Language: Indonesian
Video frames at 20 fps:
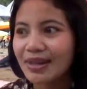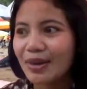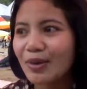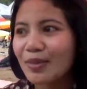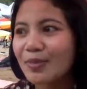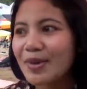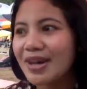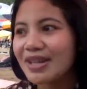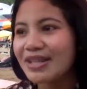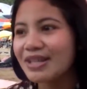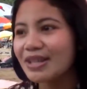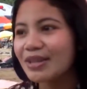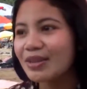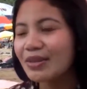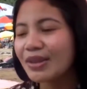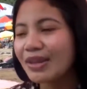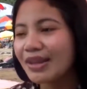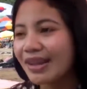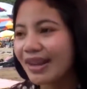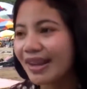ombaknya itu
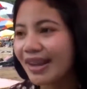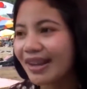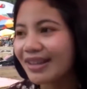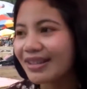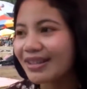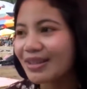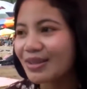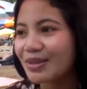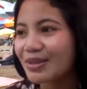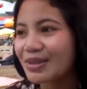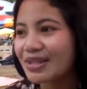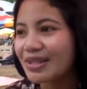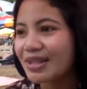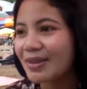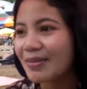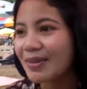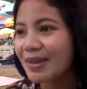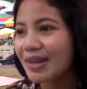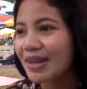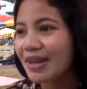keren terus
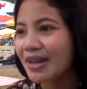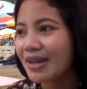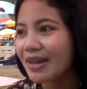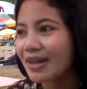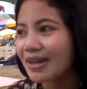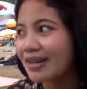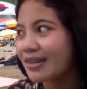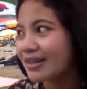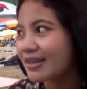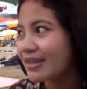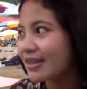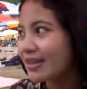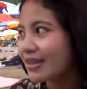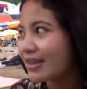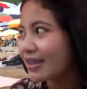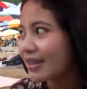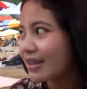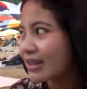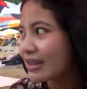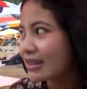apa ya
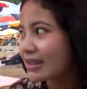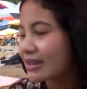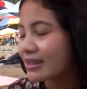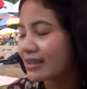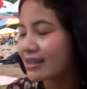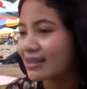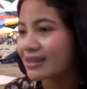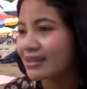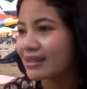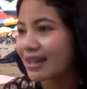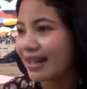uh,